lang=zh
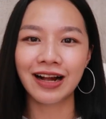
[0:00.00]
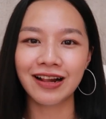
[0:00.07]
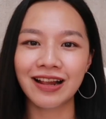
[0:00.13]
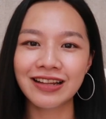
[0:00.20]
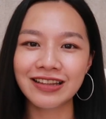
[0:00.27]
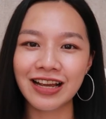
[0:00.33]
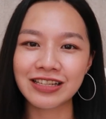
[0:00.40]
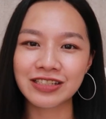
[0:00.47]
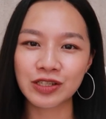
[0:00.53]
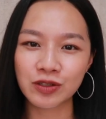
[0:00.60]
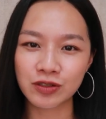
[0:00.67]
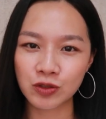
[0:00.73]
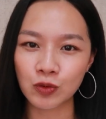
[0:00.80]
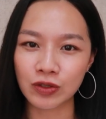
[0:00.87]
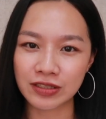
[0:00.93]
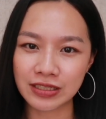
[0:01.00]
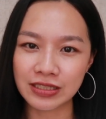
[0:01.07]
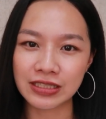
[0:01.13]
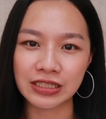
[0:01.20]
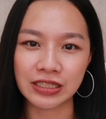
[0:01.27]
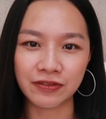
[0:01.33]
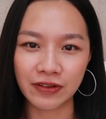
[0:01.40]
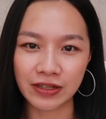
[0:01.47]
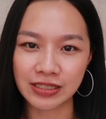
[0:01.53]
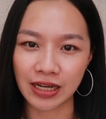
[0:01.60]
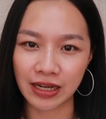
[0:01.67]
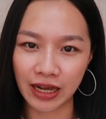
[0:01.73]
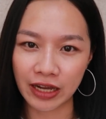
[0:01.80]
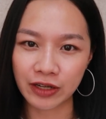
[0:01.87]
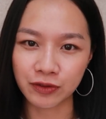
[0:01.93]
好啊，那以上就是我近期非
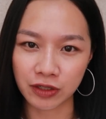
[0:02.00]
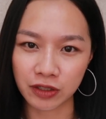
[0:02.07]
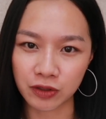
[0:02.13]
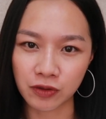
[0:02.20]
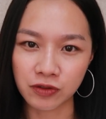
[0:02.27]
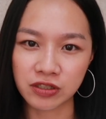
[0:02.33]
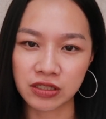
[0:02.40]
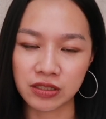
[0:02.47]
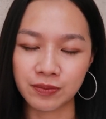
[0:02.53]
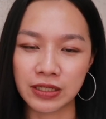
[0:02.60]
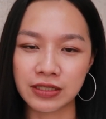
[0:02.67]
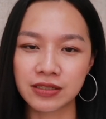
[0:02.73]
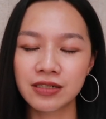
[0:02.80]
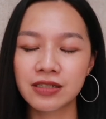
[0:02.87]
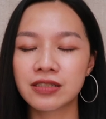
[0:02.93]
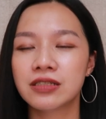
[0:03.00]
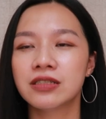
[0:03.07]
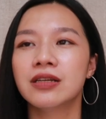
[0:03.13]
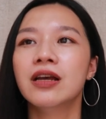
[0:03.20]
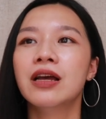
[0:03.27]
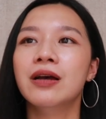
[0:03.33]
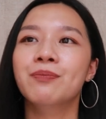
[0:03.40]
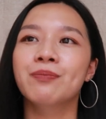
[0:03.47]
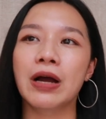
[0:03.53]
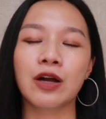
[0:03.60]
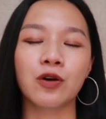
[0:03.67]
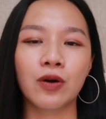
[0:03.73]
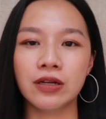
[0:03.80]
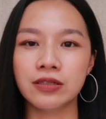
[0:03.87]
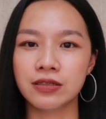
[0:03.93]
常爱用的东西们，真的是
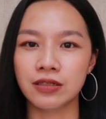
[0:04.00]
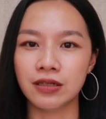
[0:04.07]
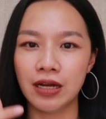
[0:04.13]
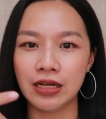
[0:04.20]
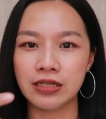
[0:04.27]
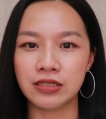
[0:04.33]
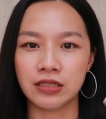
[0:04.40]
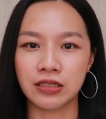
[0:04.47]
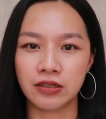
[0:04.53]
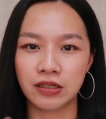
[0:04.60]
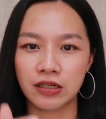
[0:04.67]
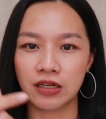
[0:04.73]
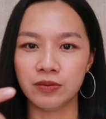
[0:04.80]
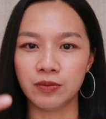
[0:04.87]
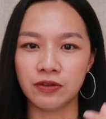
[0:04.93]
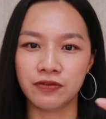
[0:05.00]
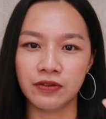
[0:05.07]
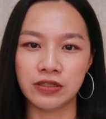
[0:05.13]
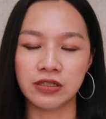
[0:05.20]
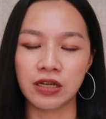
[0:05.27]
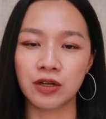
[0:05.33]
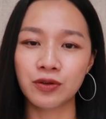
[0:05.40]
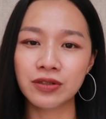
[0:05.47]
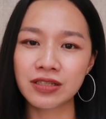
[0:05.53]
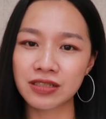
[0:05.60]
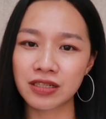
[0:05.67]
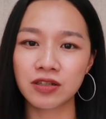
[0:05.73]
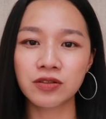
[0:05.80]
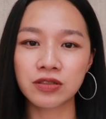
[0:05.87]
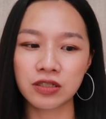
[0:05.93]
满怀着爱心跟你们分享，因为这
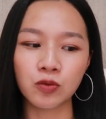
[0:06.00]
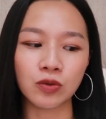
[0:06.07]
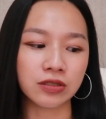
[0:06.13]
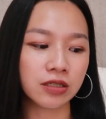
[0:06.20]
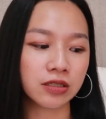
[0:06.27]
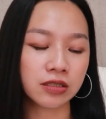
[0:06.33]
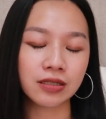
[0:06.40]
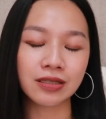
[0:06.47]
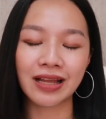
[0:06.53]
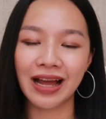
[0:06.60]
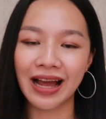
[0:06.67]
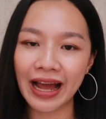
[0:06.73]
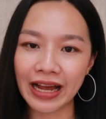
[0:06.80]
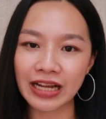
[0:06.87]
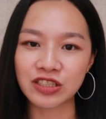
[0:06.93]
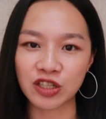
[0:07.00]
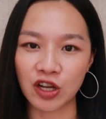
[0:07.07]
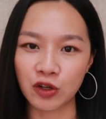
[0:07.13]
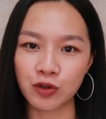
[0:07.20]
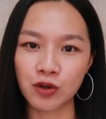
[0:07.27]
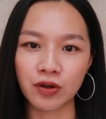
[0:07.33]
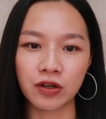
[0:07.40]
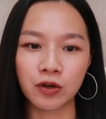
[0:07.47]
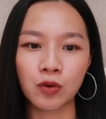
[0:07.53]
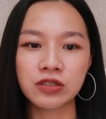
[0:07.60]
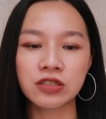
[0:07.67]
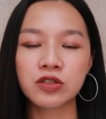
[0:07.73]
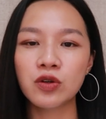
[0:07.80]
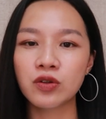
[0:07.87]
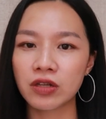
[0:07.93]
些东西我真的是太常用了，或
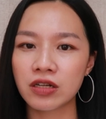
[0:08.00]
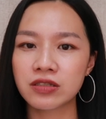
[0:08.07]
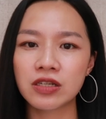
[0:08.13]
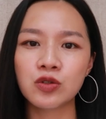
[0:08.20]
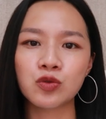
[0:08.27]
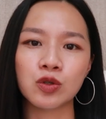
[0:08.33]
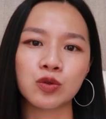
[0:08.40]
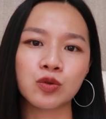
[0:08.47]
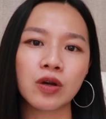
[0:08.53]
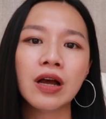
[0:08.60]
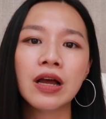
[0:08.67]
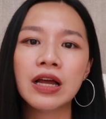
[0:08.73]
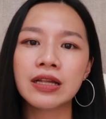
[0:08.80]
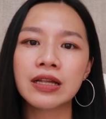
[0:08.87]
是用到真的觉得说说